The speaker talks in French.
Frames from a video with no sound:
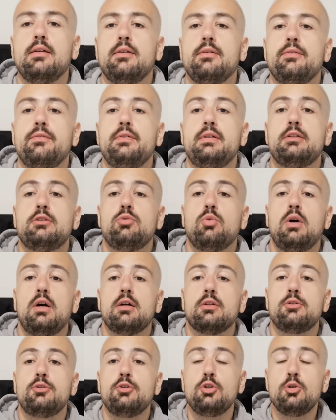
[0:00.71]

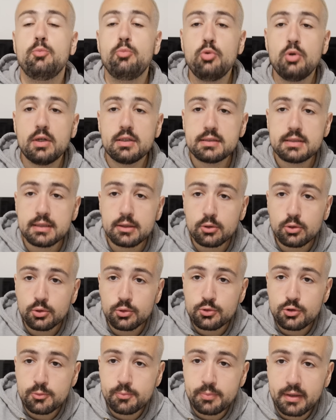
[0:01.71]
Victoire 2 buts à 0
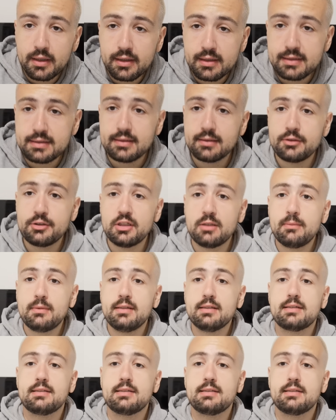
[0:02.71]
du Paris Saint-Germain,